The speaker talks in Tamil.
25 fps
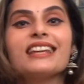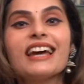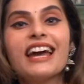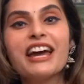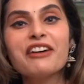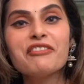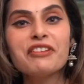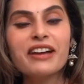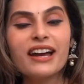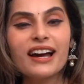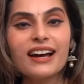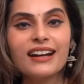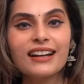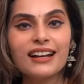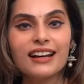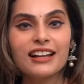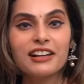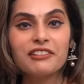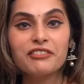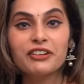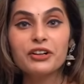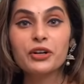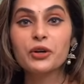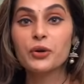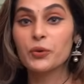தேவையான
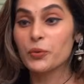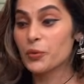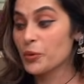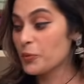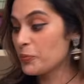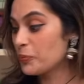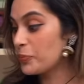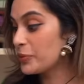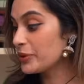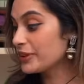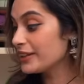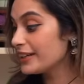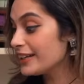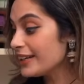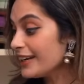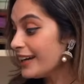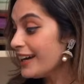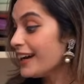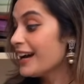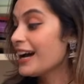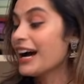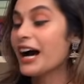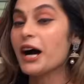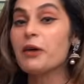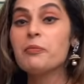அளவுக்கு உப்பு
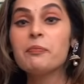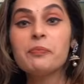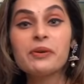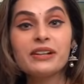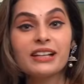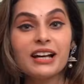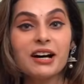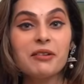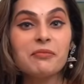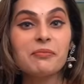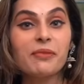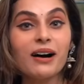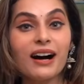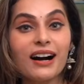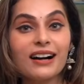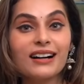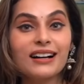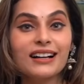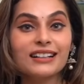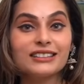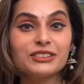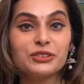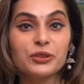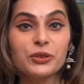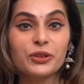அப்போதான்
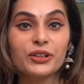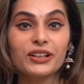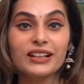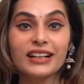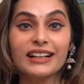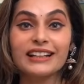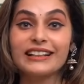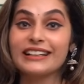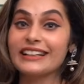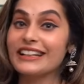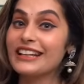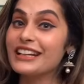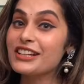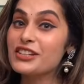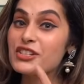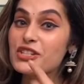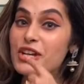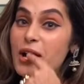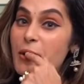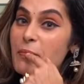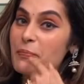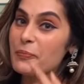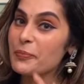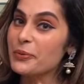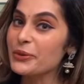மாங்காய் தொக்க நீ
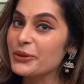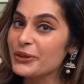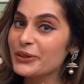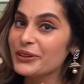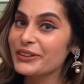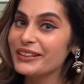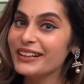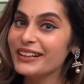சப்பு